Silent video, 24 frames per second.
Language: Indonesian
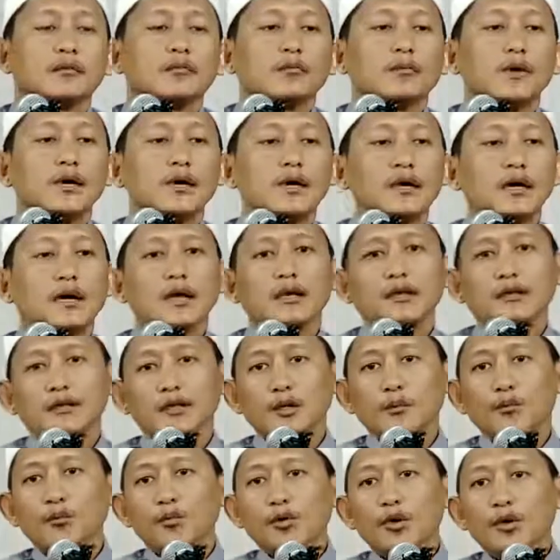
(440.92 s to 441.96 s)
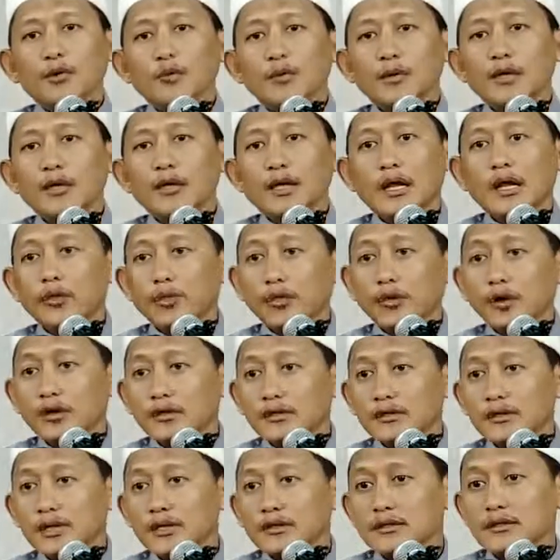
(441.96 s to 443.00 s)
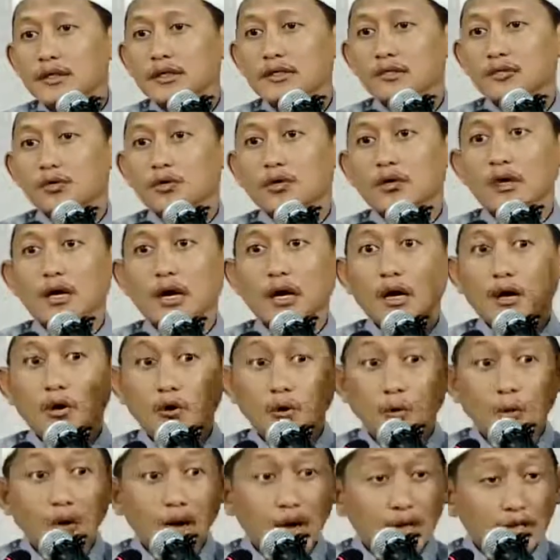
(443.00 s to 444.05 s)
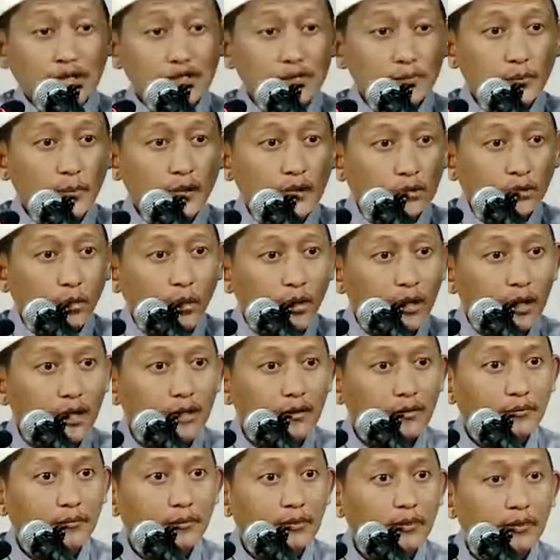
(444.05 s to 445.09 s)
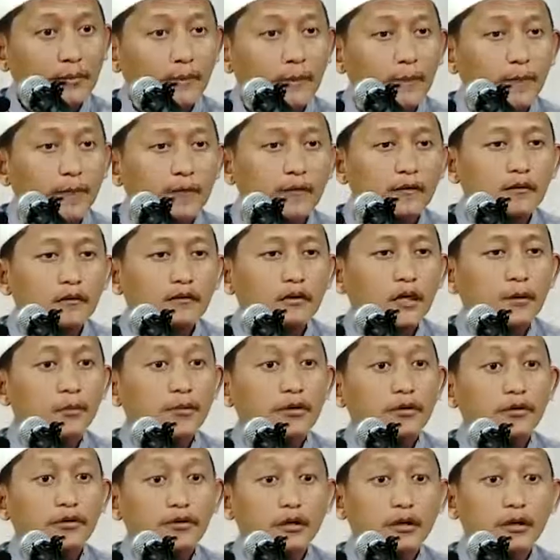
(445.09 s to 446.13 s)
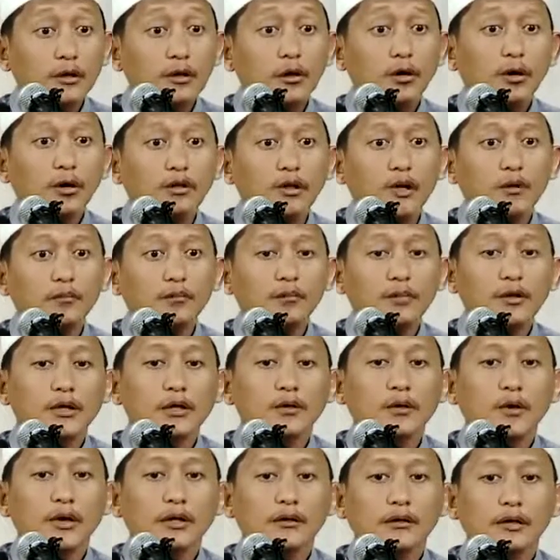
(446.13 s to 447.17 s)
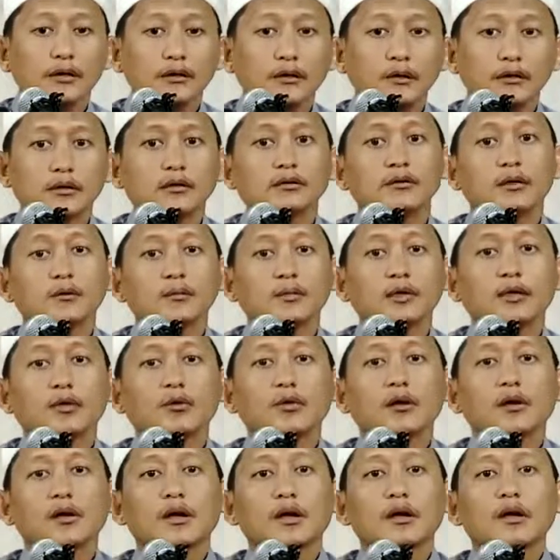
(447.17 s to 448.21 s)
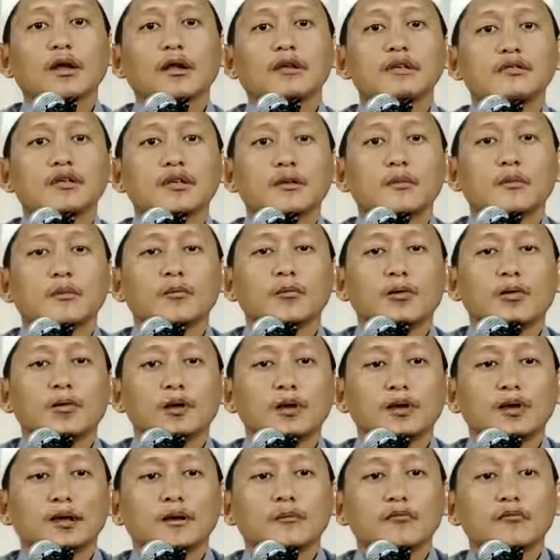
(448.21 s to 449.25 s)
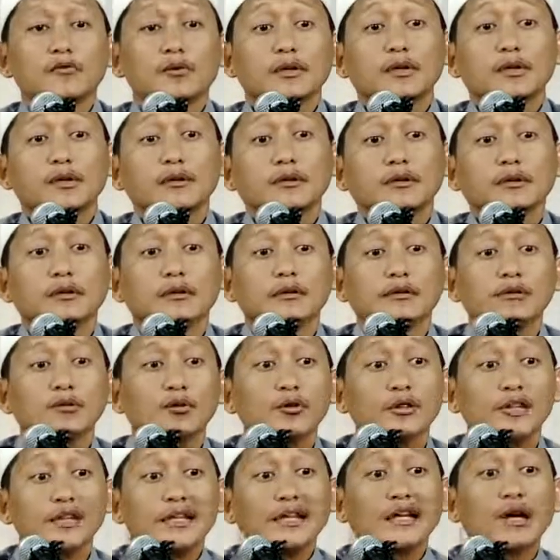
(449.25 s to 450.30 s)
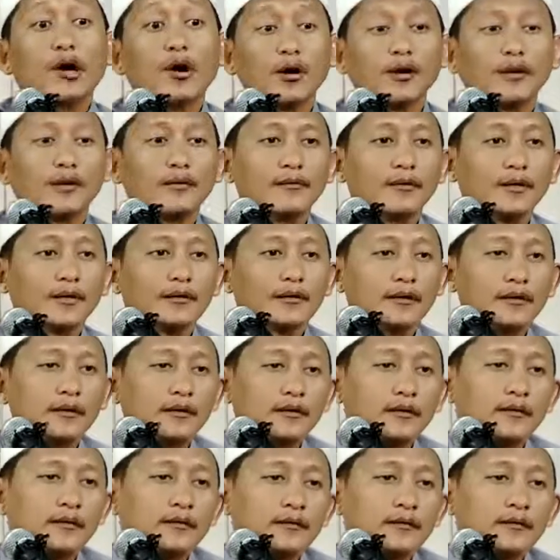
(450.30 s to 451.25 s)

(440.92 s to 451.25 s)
Bahkan Imron bin Hafton saja seorang khwarij pentolan, Pak. Tapi sikoh dalam periwayatannya tetap dikeluarkan hadisnya Imam Bukhari dalam sahihnya. Itu sikoh namanya.